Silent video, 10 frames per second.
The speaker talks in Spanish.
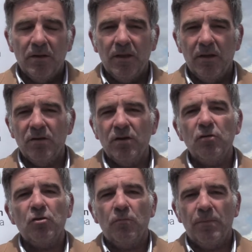Este año ha
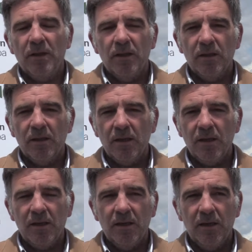sido
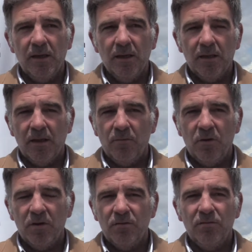sorprendente y
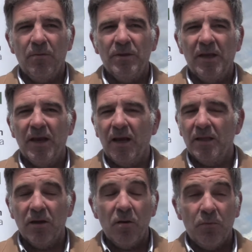estamos absolutamente
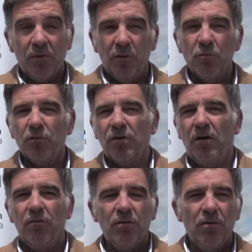encantados porque uno
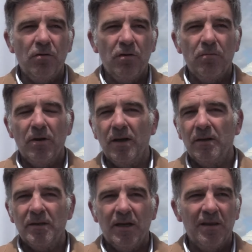tras otro nos
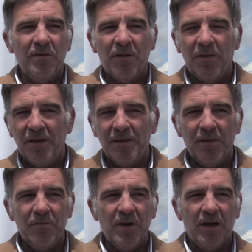iban saliendo
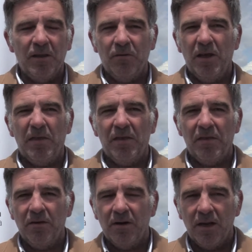aceites de una categoría
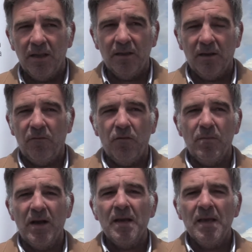excepcional, de tal
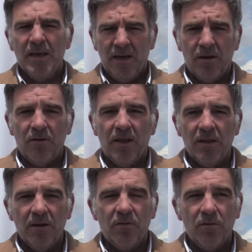forma que los
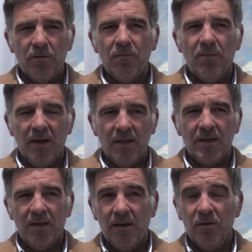grandes oros van a
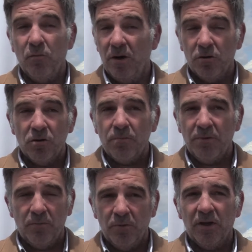ser numerosos,
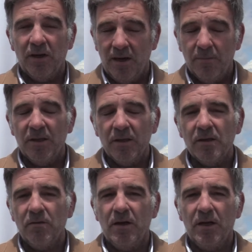pero porque realmente
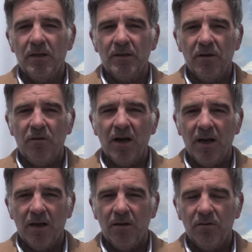se lo han, se lo han
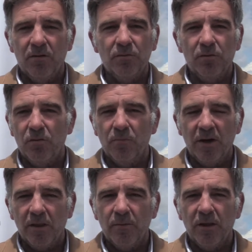ganado con todo
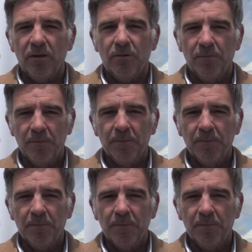merecimiento.